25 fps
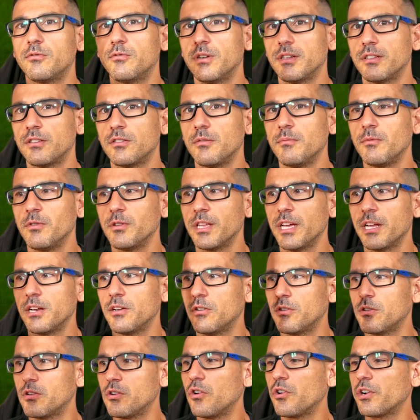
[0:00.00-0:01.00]
questo
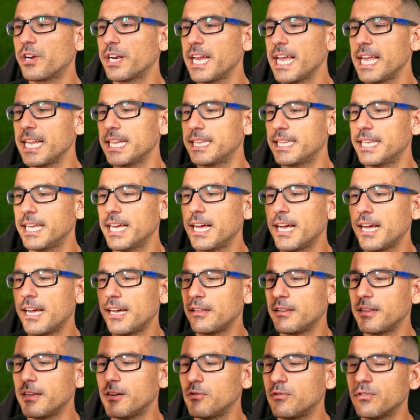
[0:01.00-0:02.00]
modello corrente
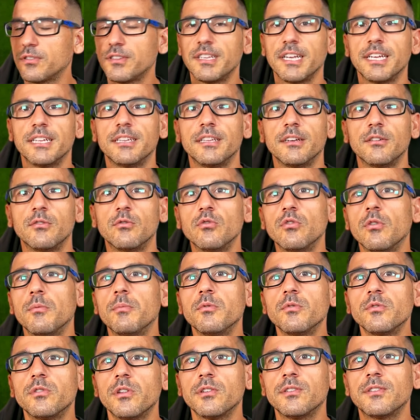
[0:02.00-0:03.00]
alla Oxetic
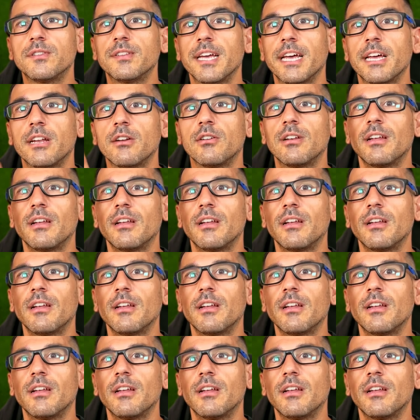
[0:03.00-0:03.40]
1.0,